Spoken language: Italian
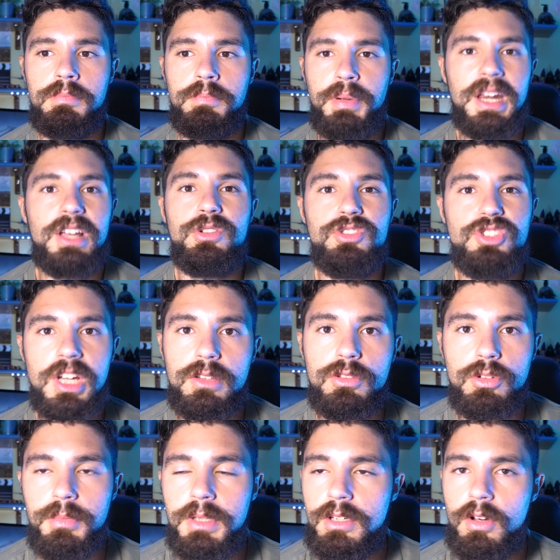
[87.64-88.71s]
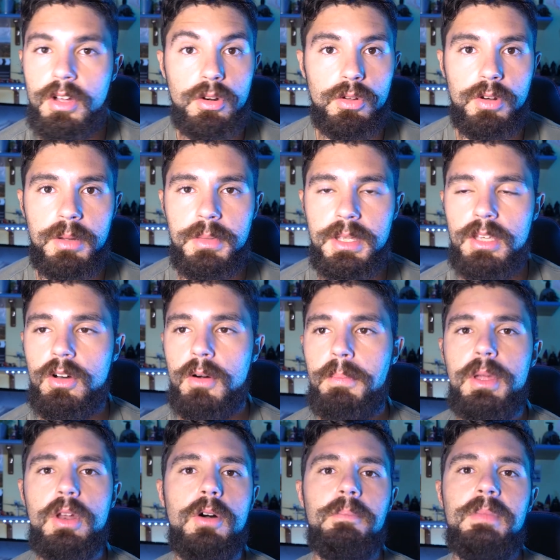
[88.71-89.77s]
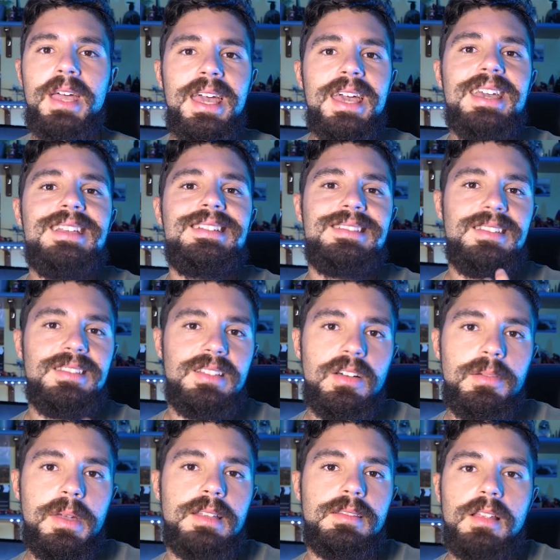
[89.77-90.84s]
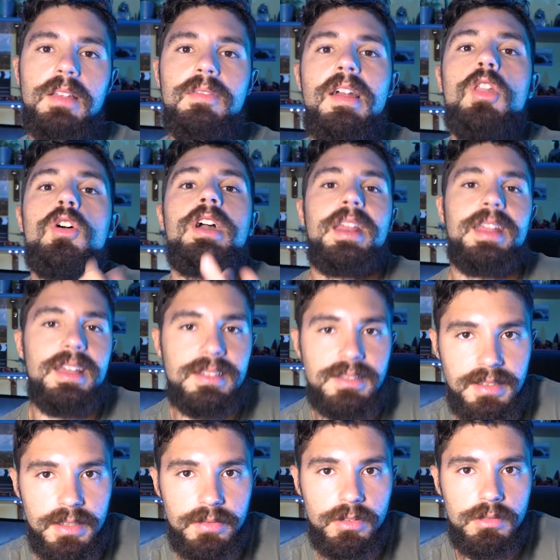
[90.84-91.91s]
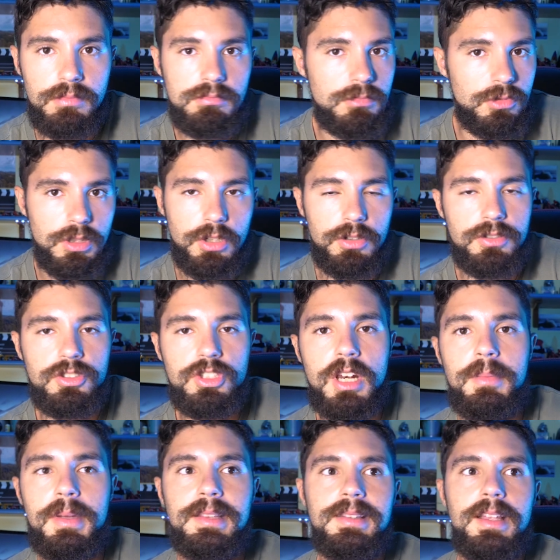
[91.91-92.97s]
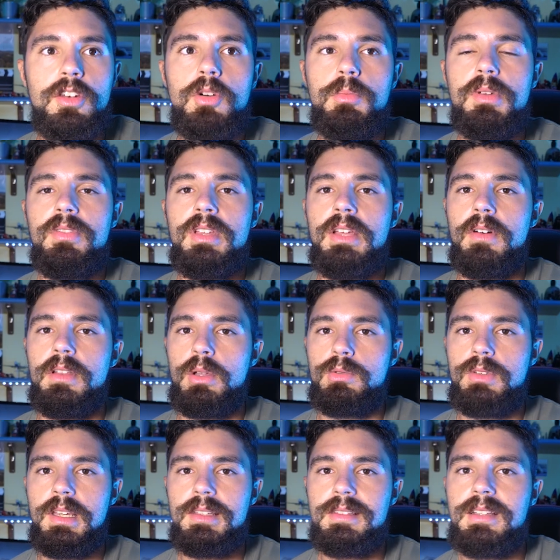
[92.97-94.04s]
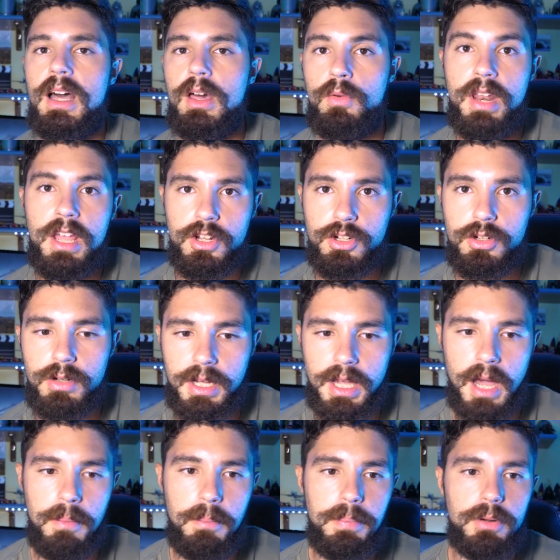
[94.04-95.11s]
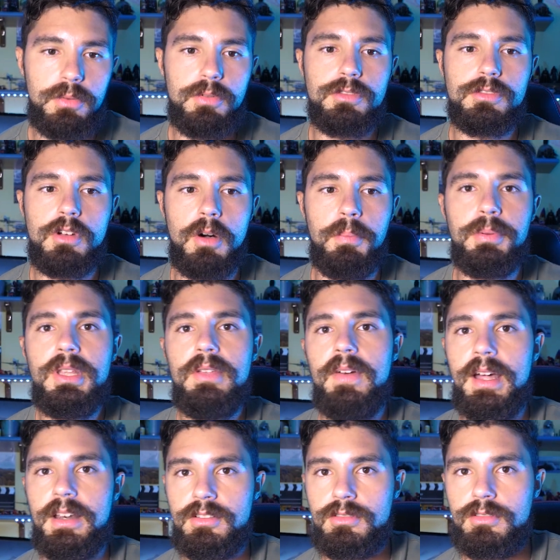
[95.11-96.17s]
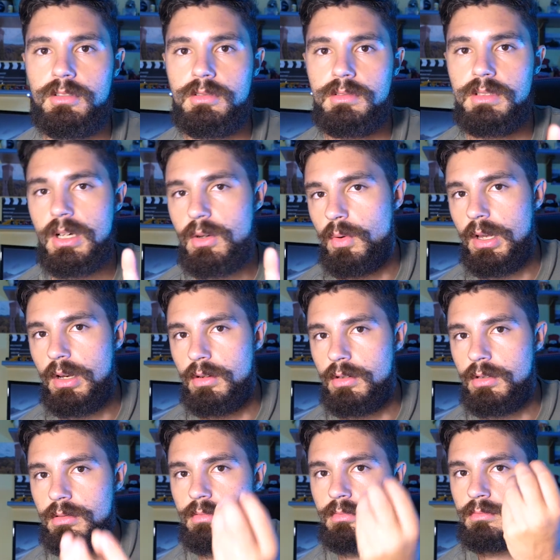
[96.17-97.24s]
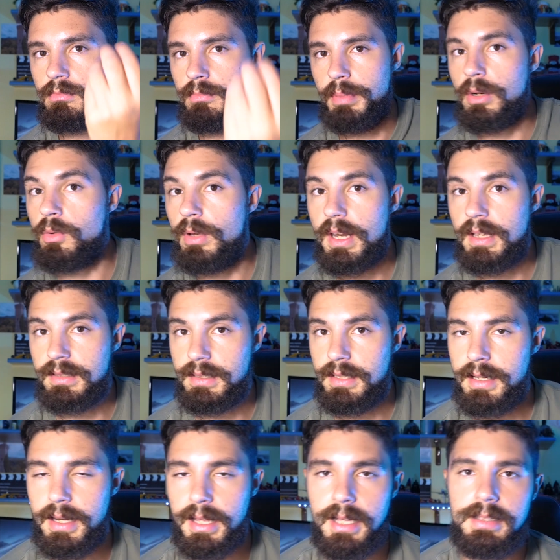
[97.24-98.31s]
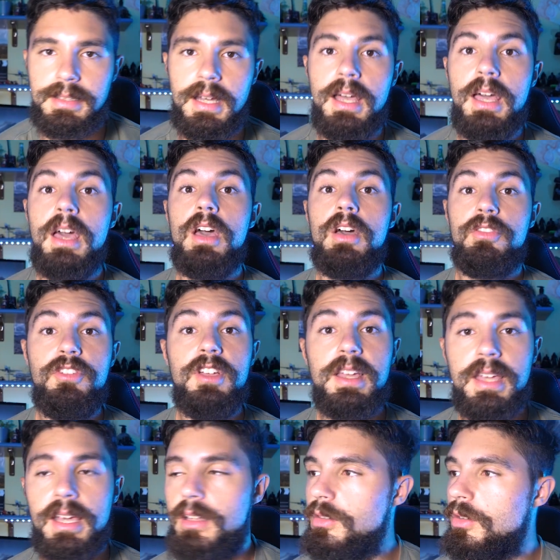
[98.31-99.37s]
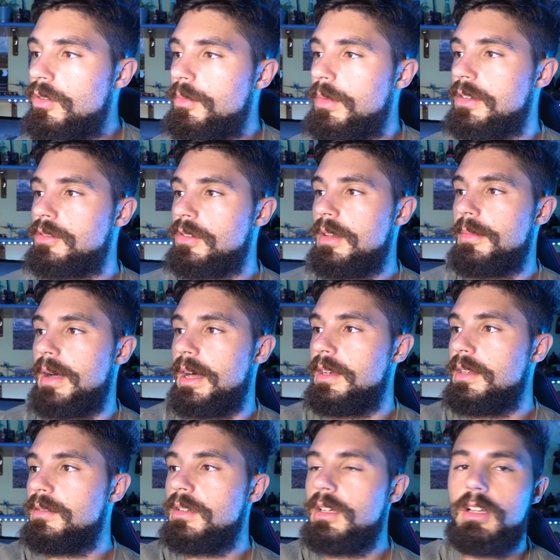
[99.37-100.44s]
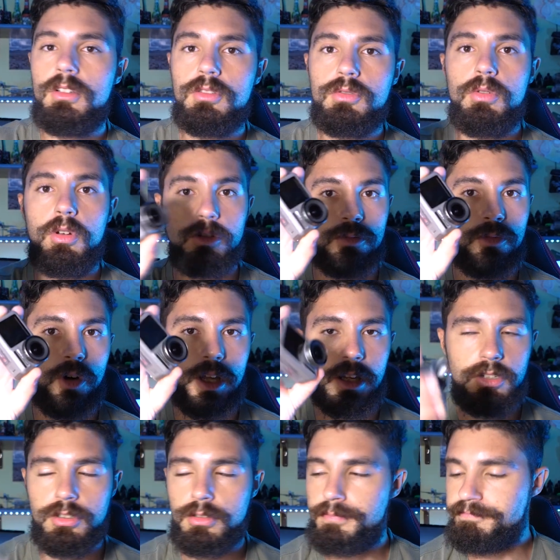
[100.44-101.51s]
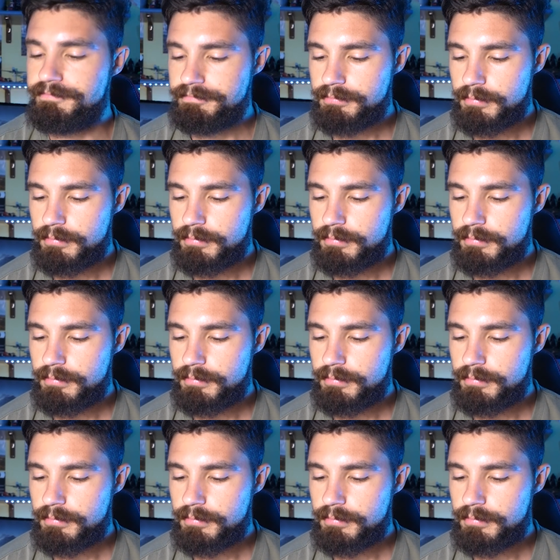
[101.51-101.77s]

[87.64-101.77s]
preconcetto mio, errore mio, però istintivamente a livello creativo, lo dico sinceramente, non mi veniva da utilizzare un action cam per uno scopo diverso da quello per cui era stata creata. Finché non ho messo le mani sull'Osmo Action